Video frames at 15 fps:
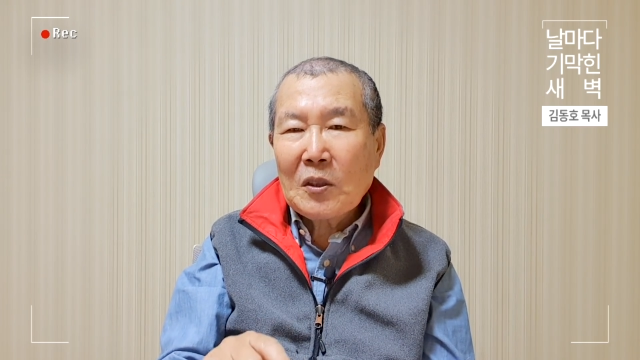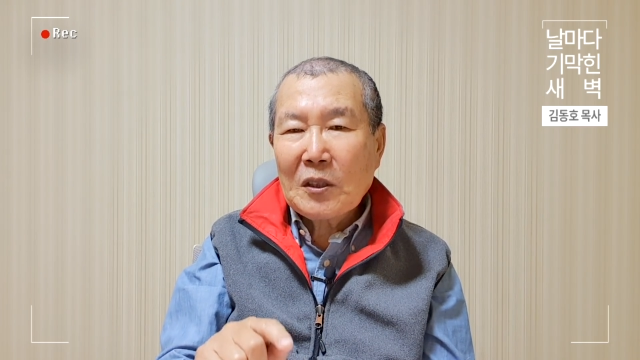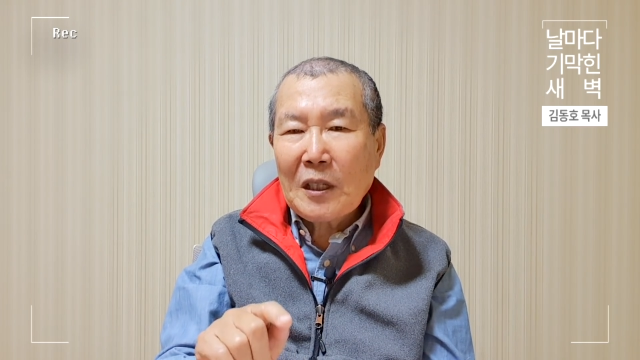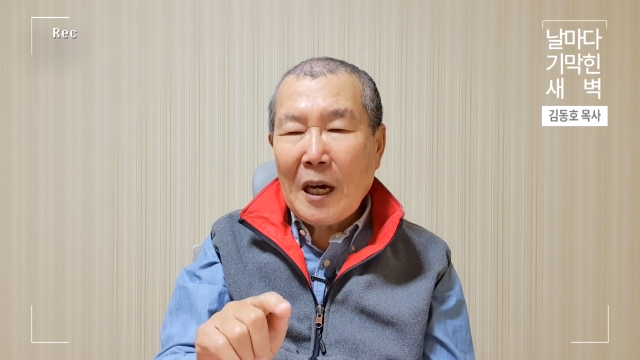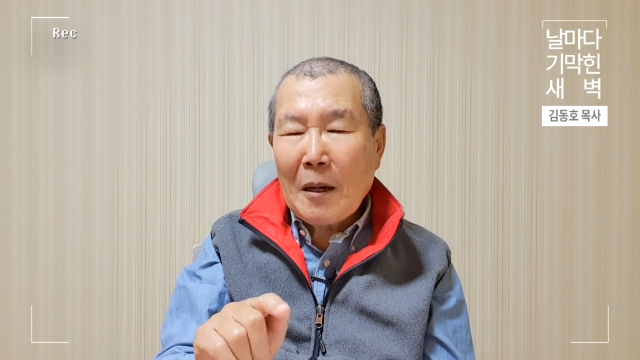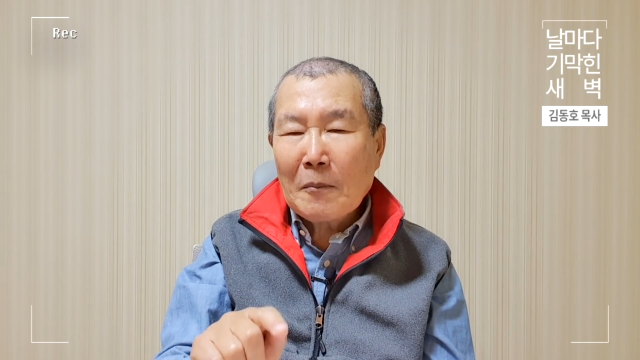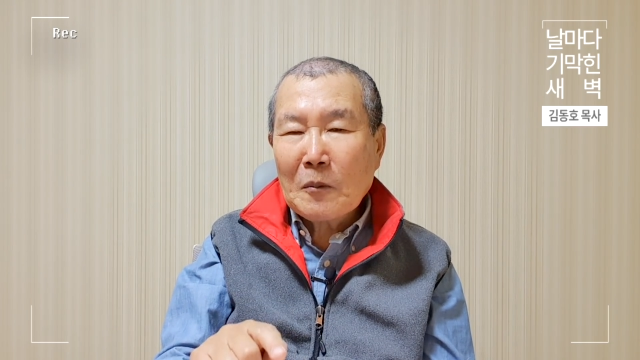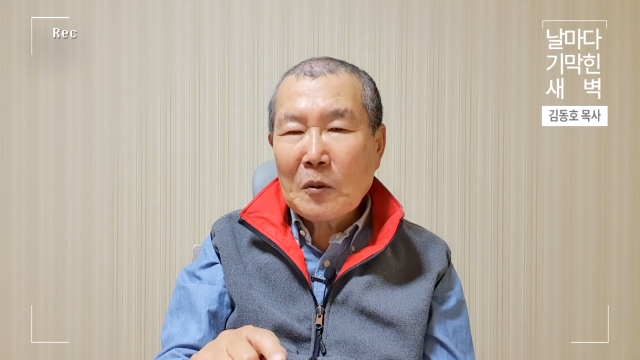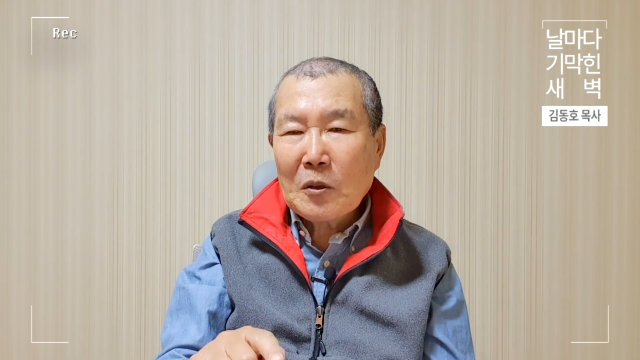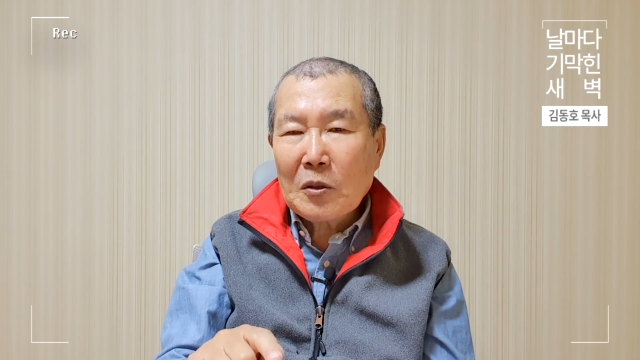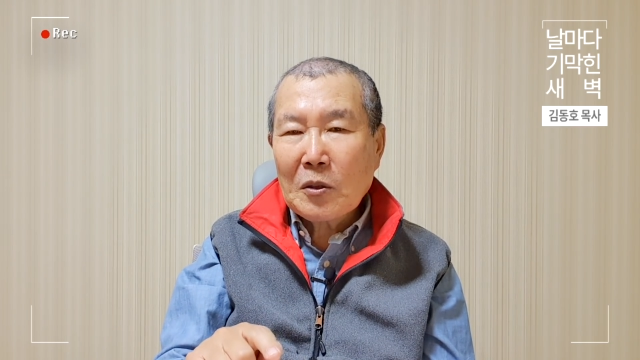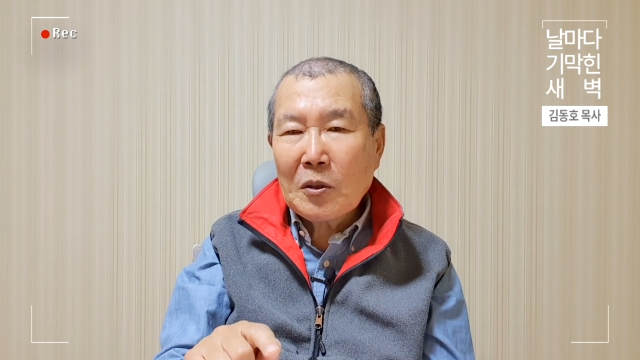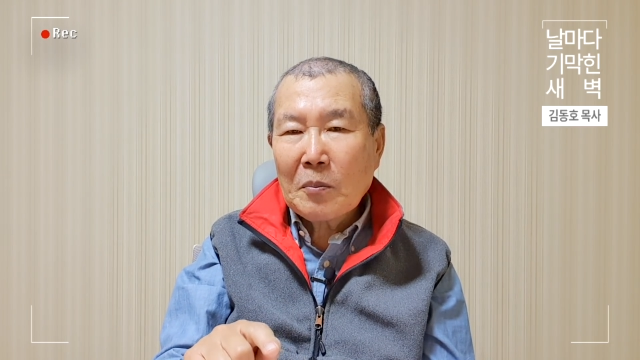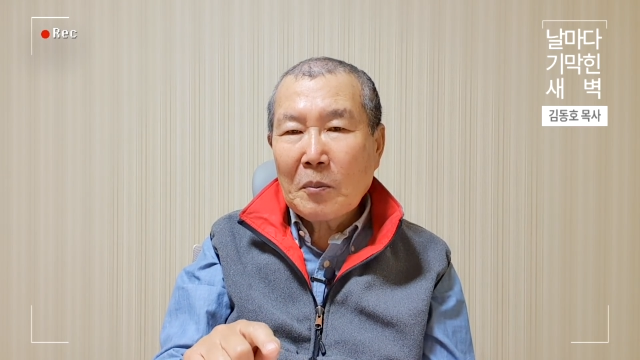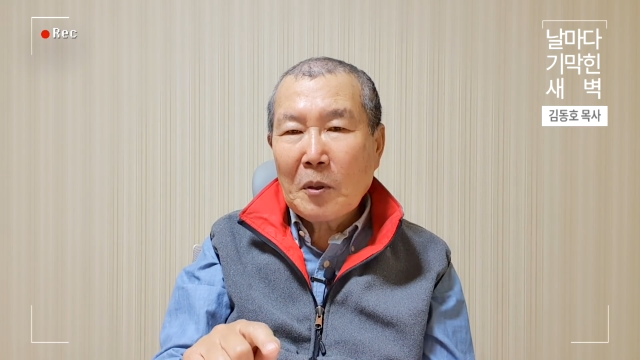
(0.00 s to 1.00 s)
그 다음
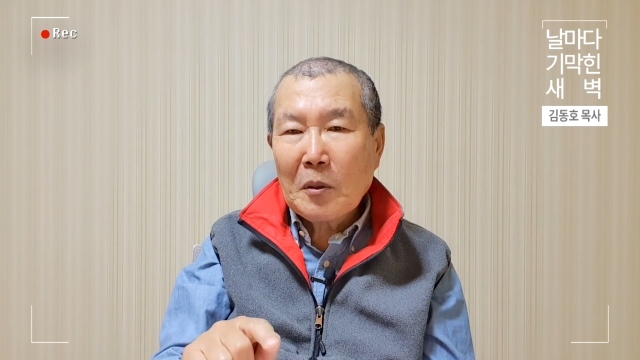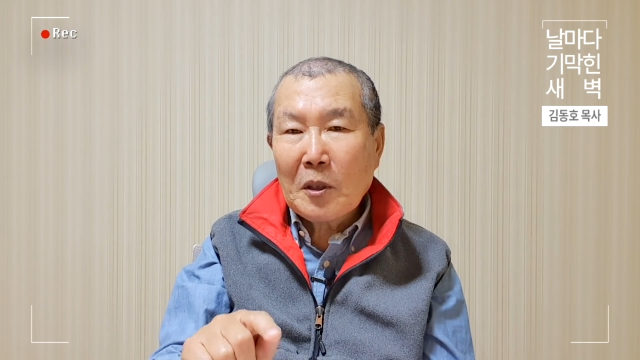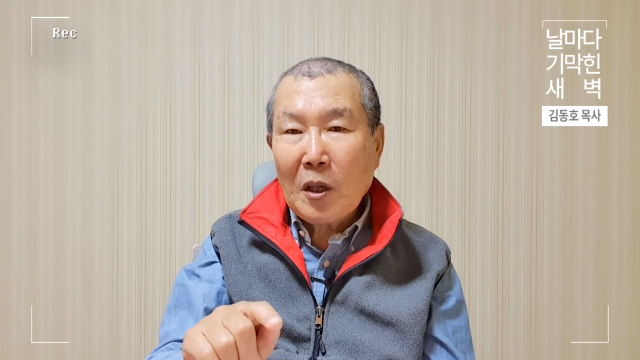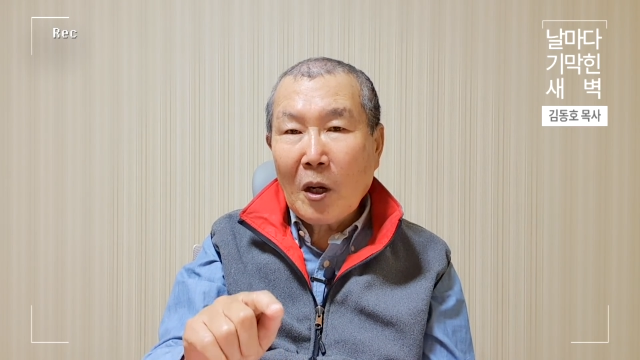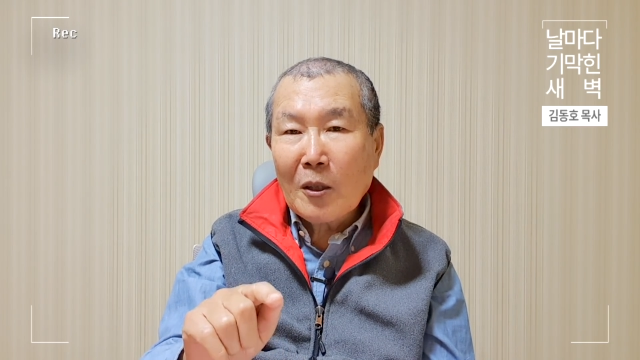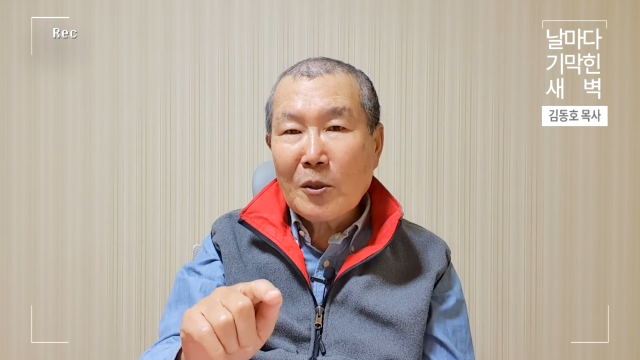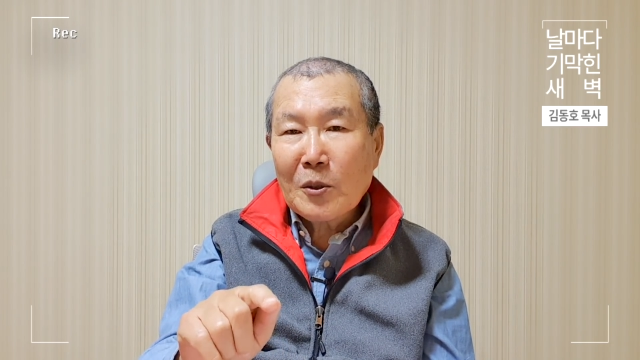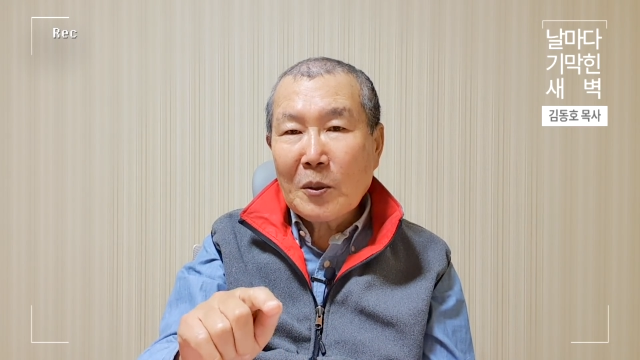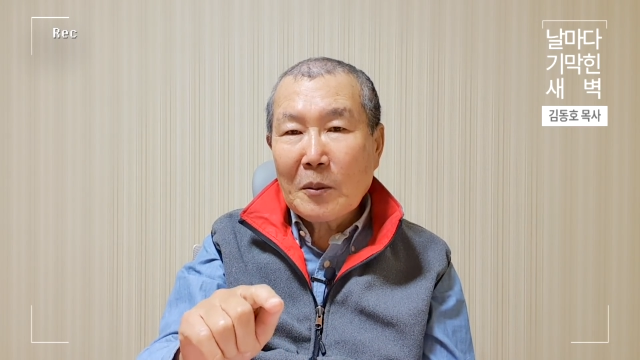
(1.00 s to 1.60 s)
수, 뭐열